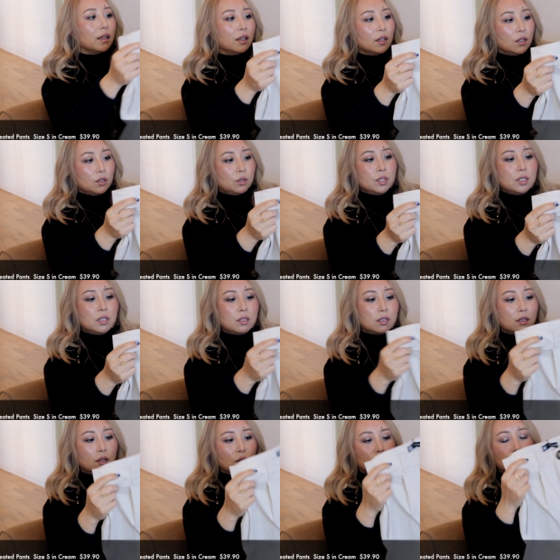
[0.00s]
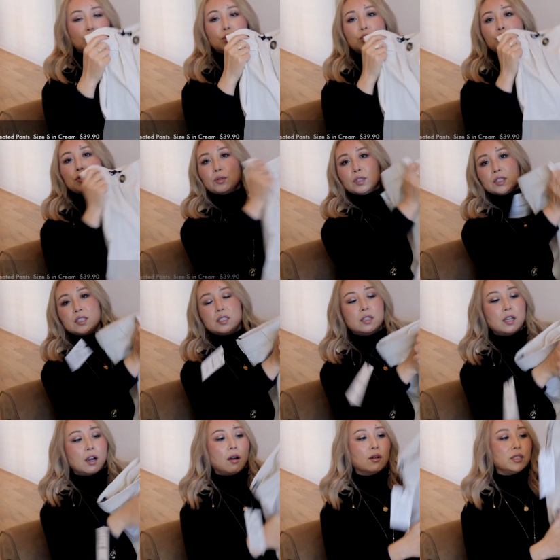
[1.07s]
所以这次呢，我就收了几
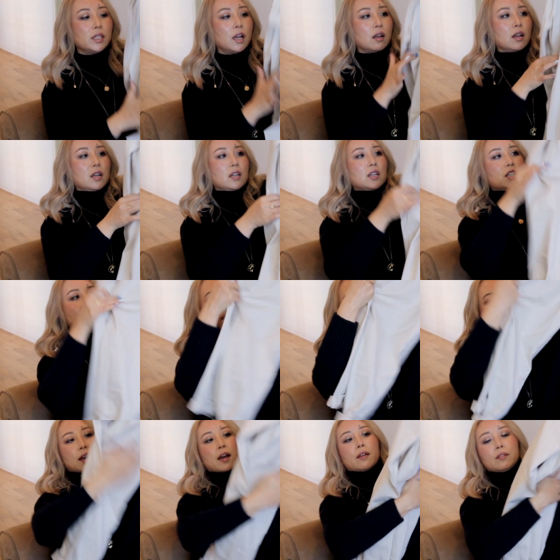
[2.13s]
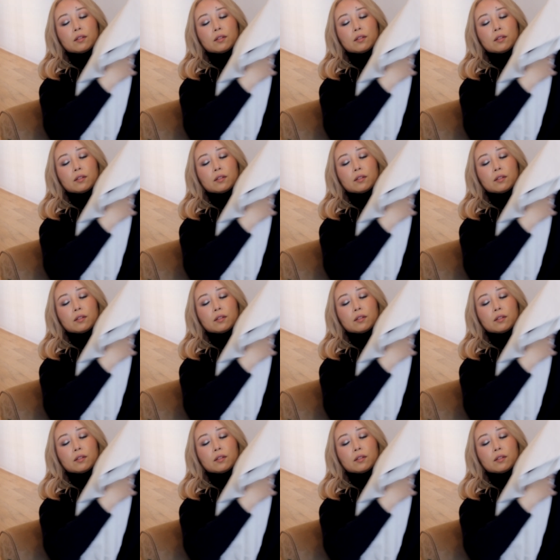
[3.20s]
条想试试看。